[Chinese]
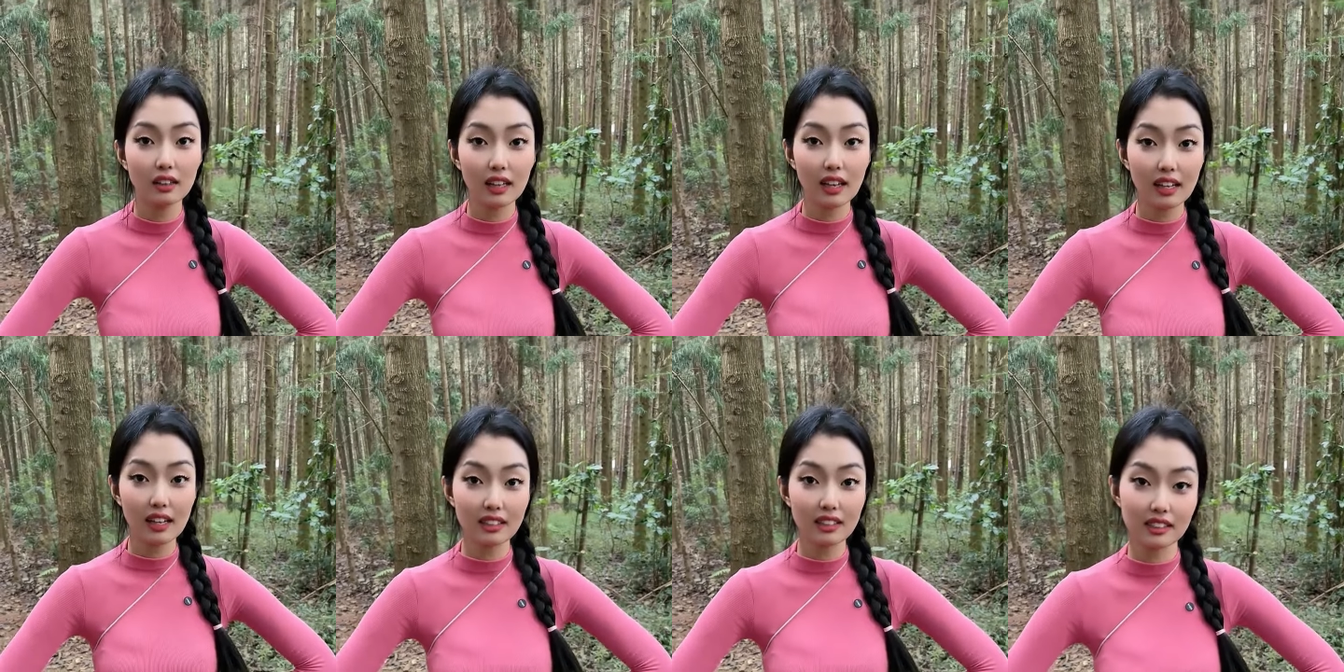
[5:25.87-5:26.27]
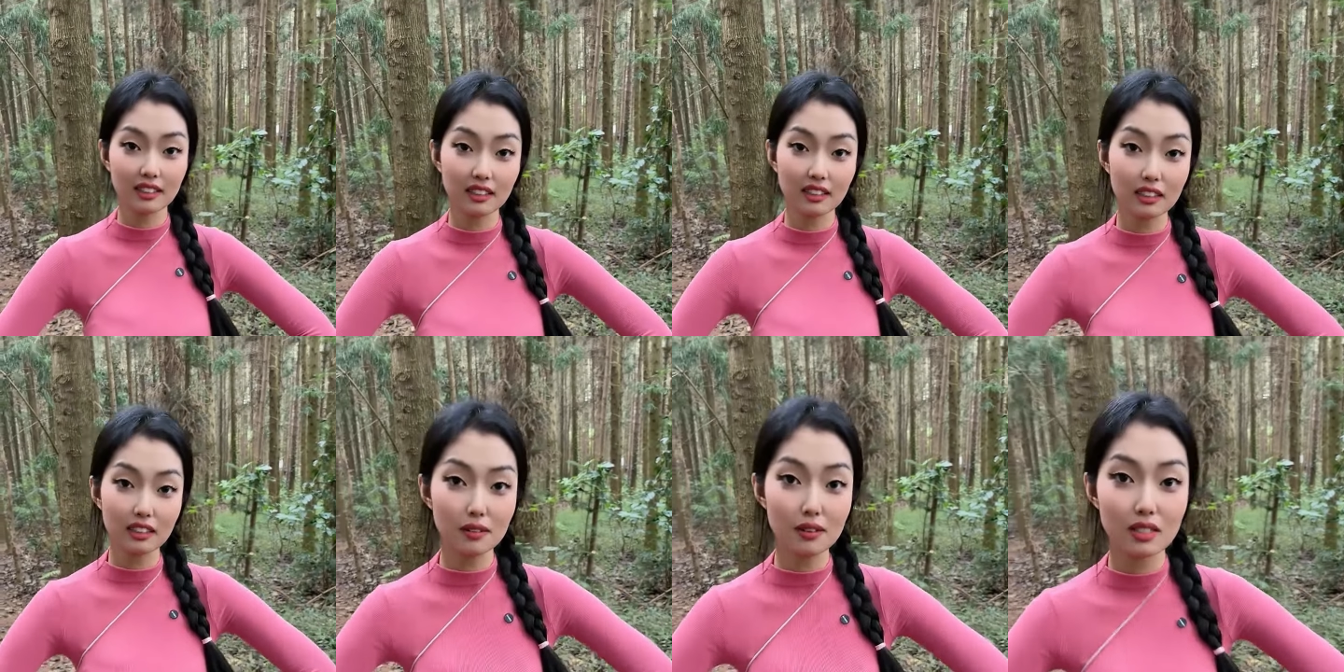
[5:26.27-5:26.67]
那你
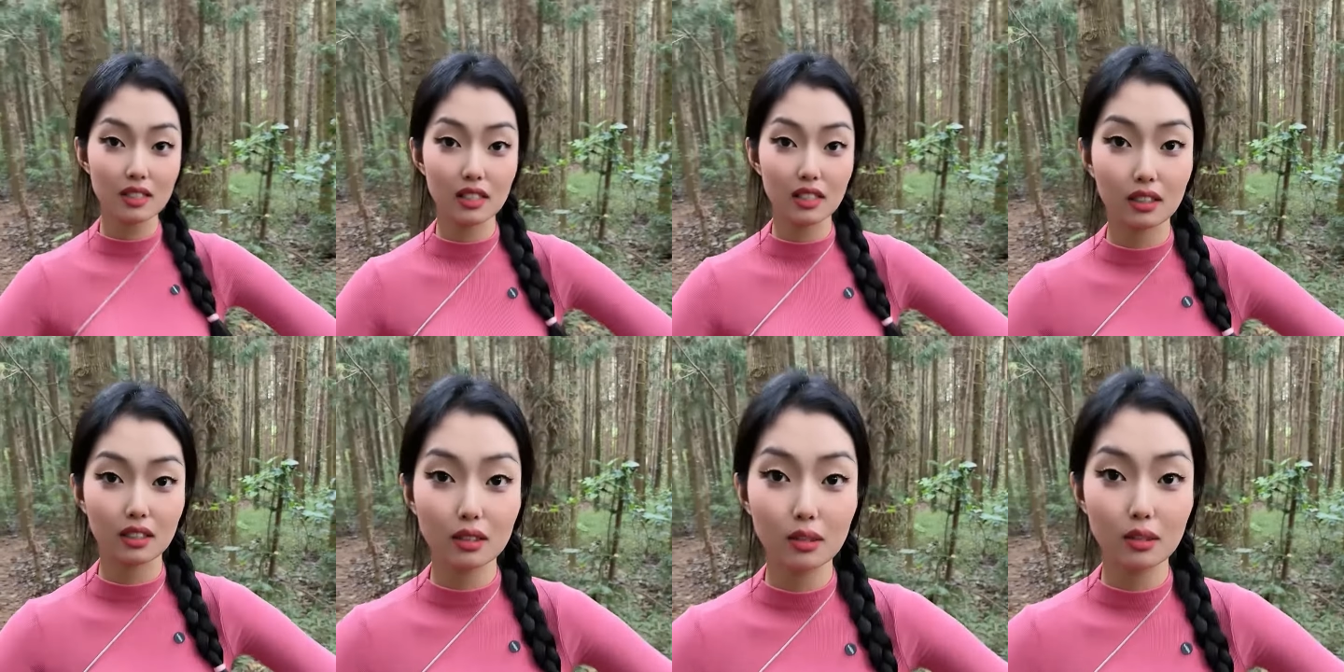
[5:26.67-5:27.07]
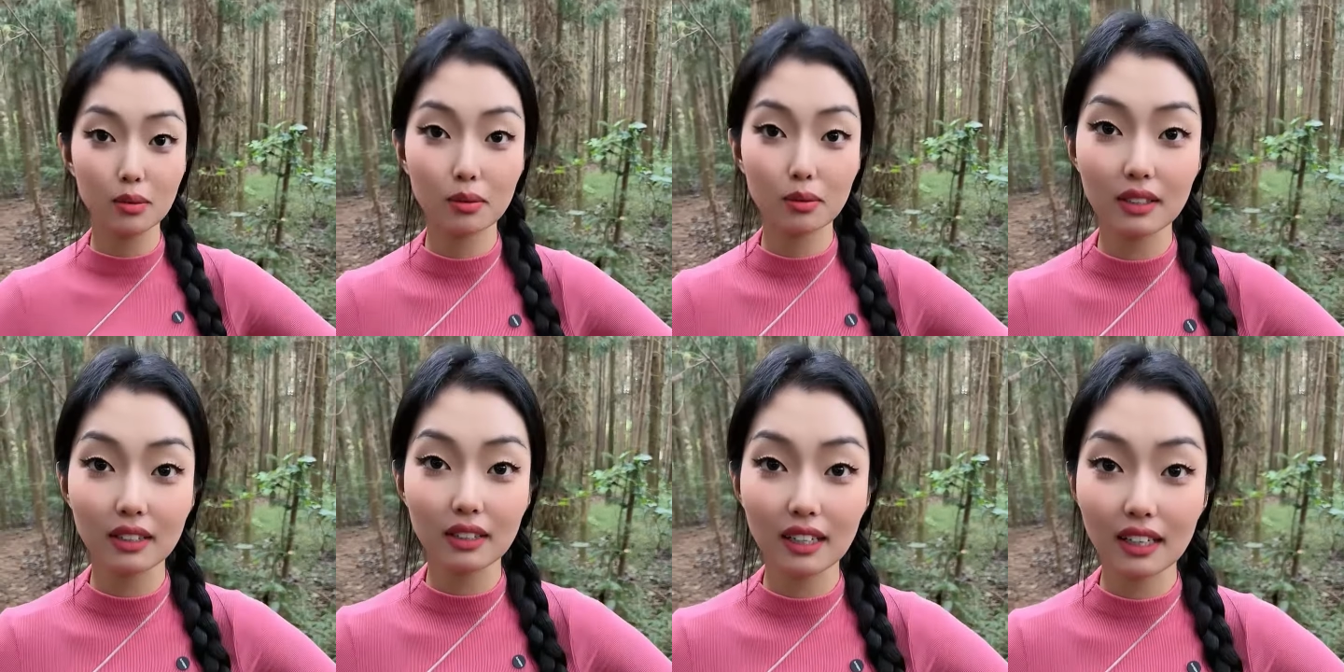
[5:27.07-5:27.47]
能给我找个粗
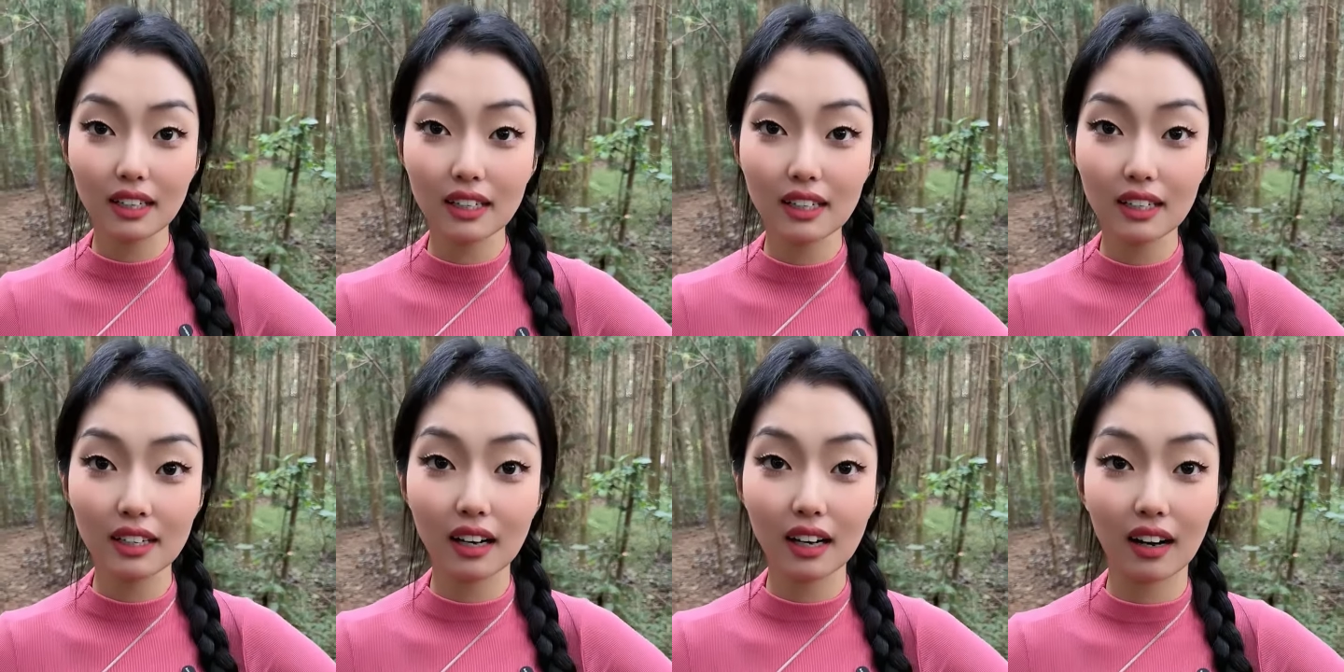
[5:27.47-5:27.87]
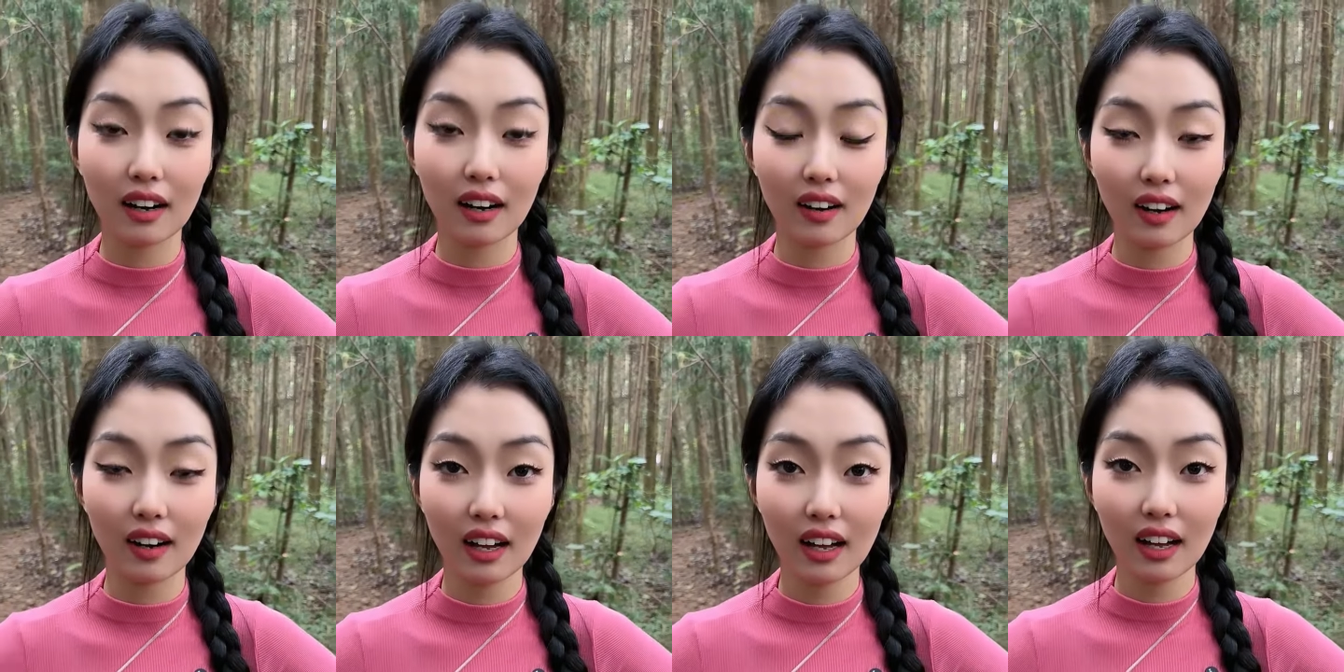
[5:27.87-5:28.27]
的那更好。
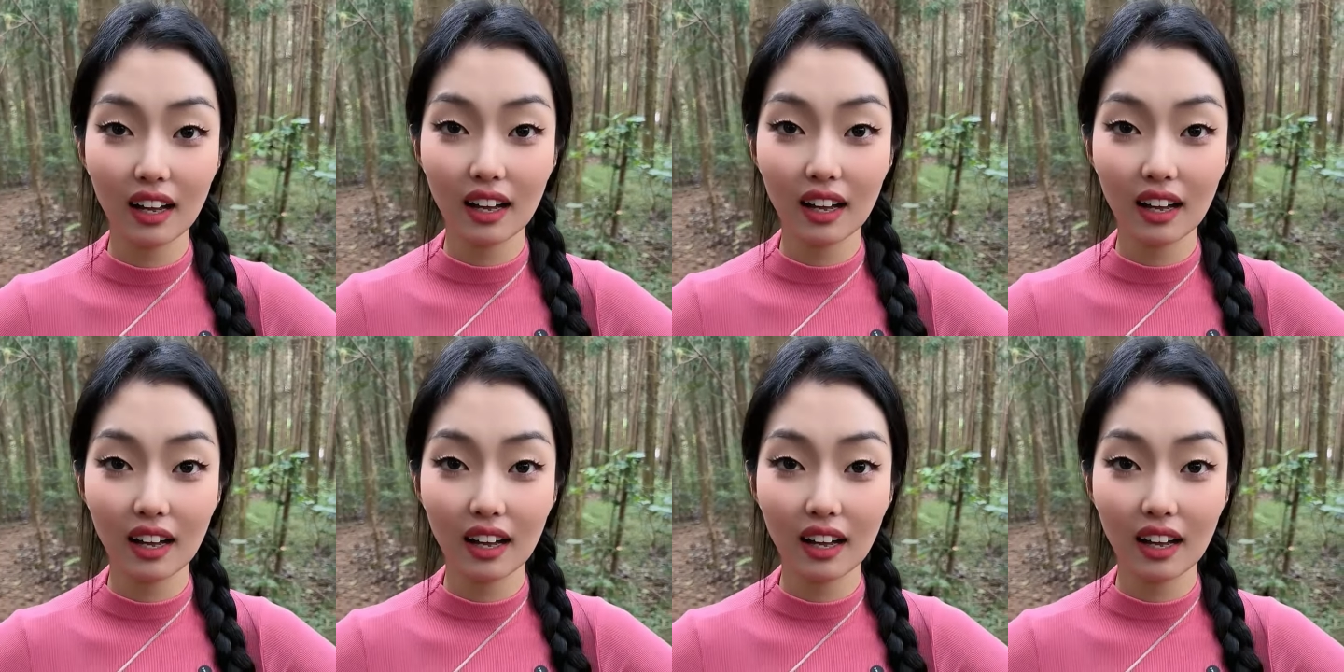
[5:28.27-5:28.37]
这这